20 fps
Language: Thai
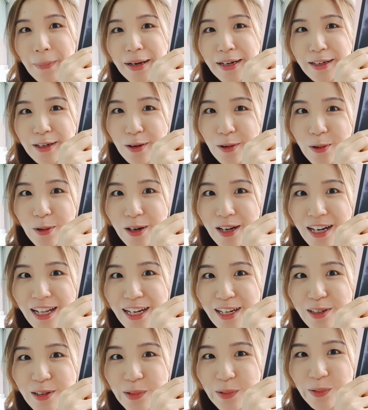มันนอน
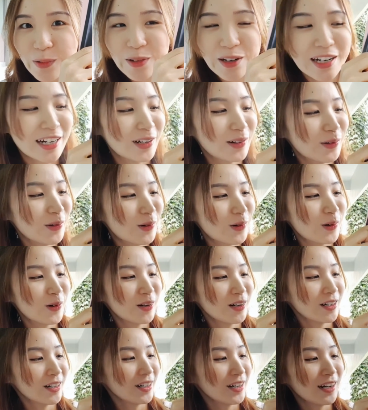เล่นอยู่ค่ะทุกค
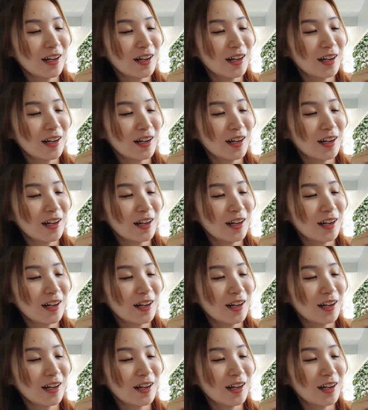น